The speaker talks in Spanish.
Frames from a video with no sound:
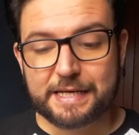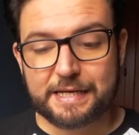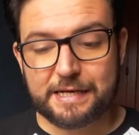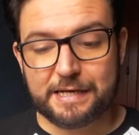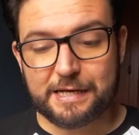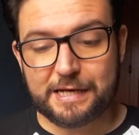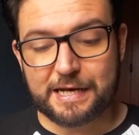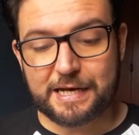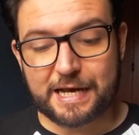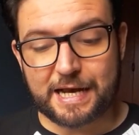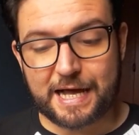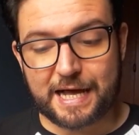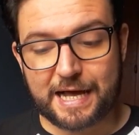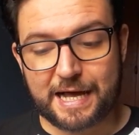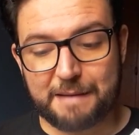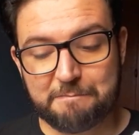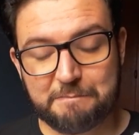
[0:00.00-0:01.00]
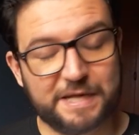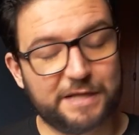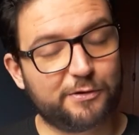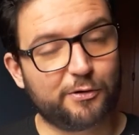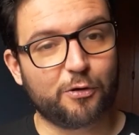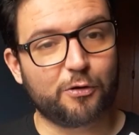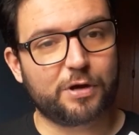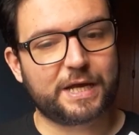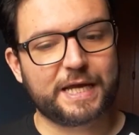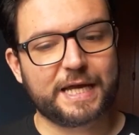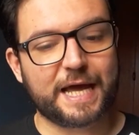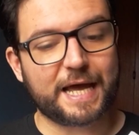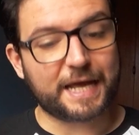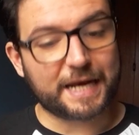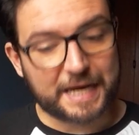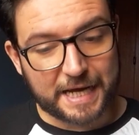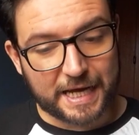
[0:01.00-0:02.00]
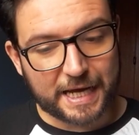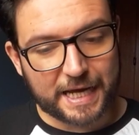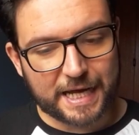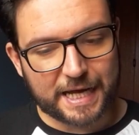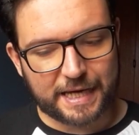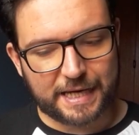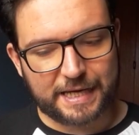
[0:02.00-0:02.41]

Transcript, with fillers: la mitología griega